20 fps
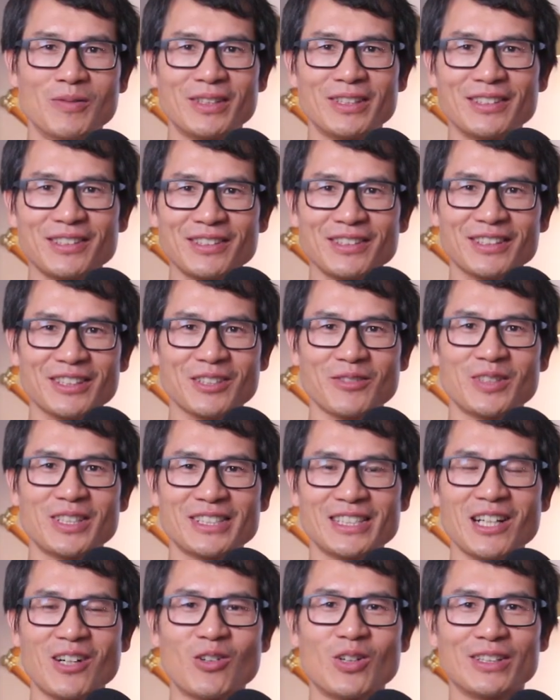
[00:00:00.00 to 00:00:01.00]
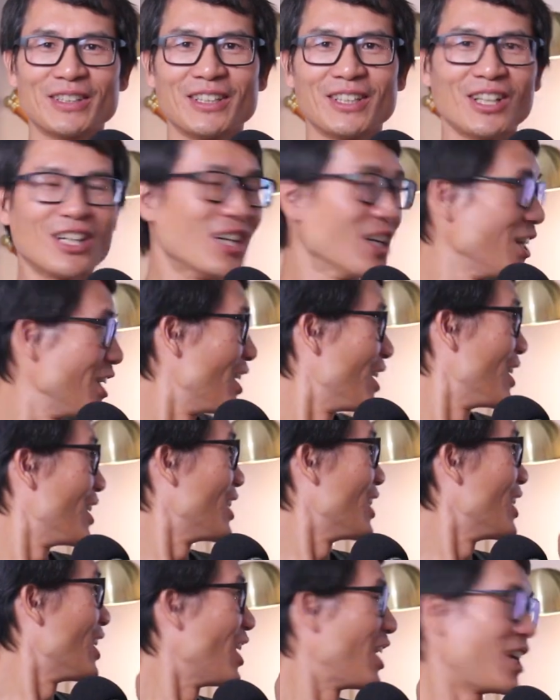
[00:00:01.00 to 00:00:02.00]
们特别向往的。
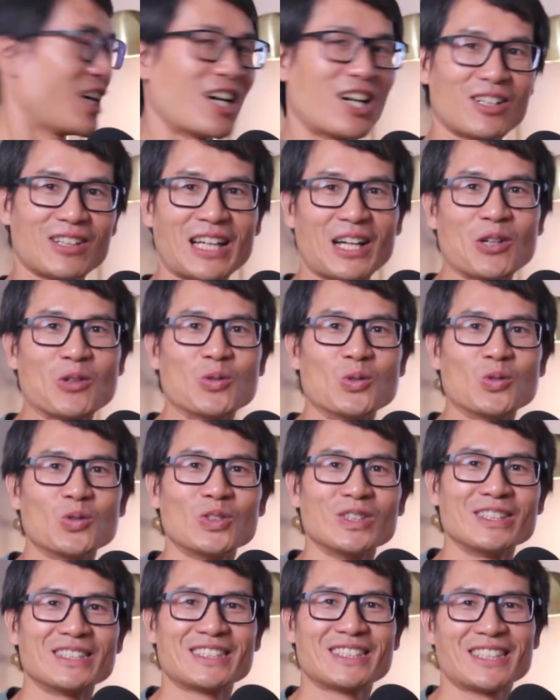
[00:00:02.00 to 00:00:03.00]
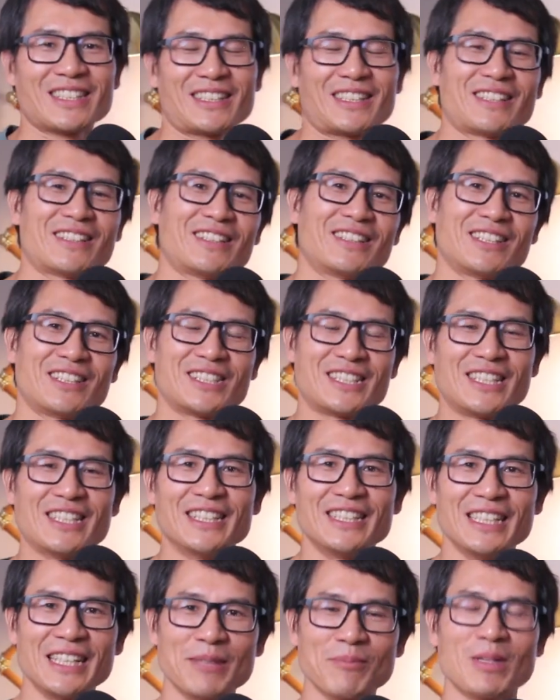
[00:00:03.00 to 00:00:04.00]
好莱坞这个
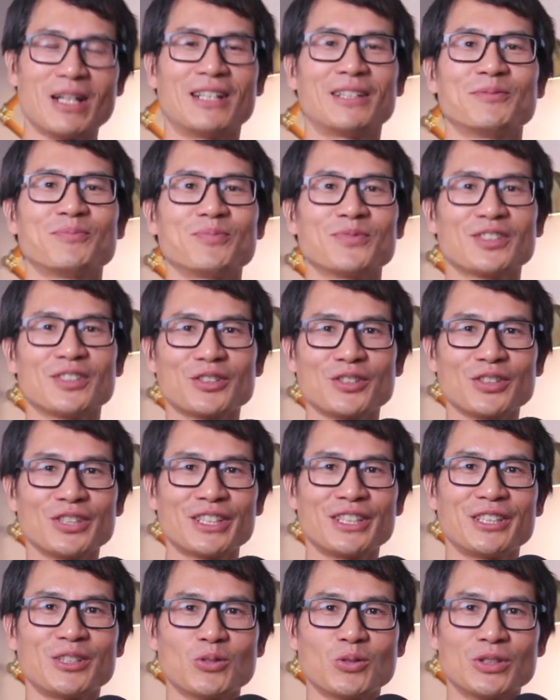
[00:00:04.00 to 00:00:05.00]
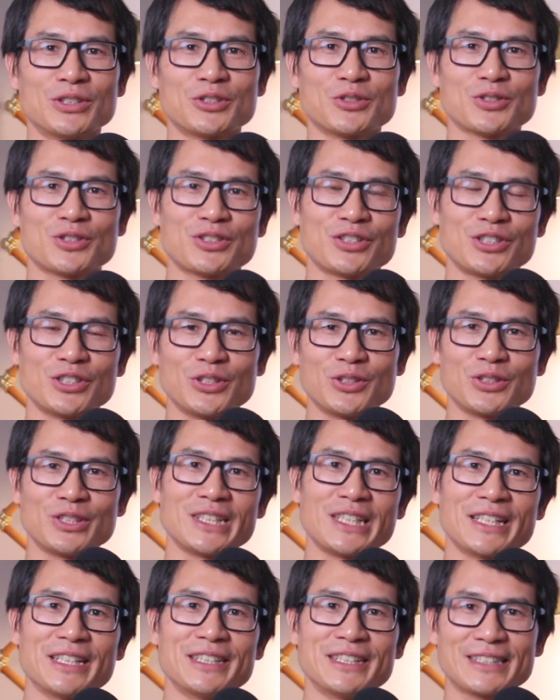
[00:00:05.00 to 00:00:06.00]
谐音嘛，所以我就是有一
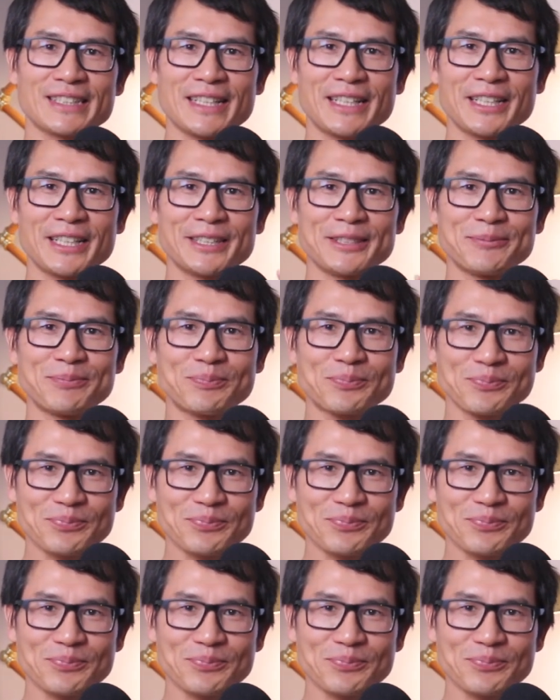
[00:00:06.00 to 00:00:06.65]
点在